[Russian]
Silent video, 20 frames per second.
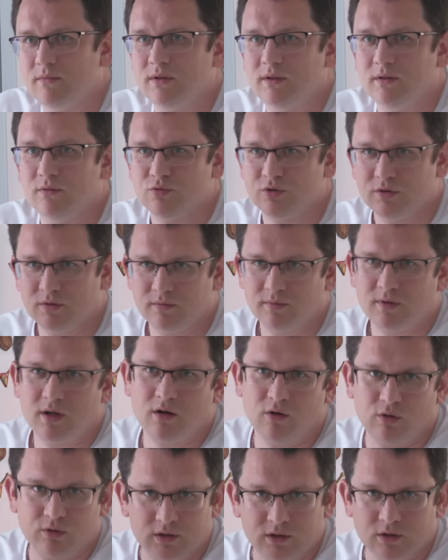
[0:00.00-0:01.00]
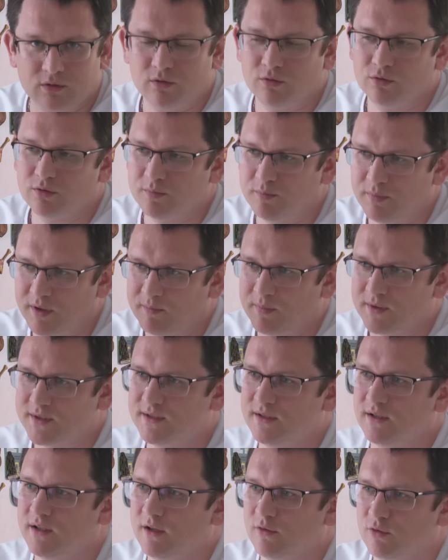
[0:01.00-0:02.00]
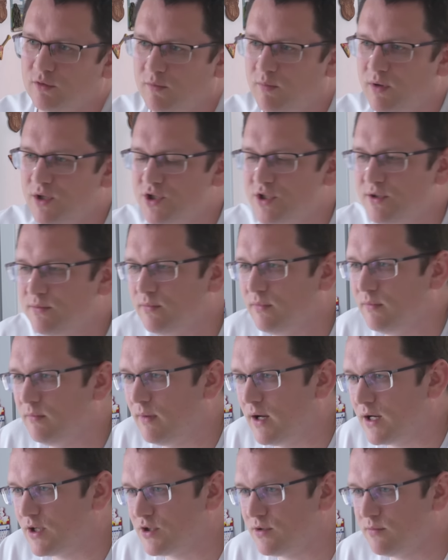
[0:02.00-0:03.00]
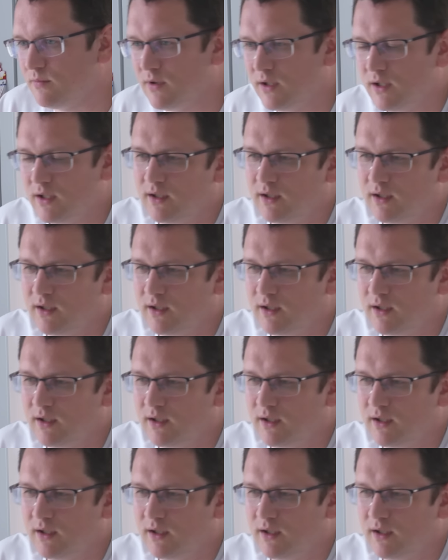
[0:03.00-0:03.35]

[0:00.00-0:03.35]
и уже какой-то такой вот предпосылки вот к большим маршам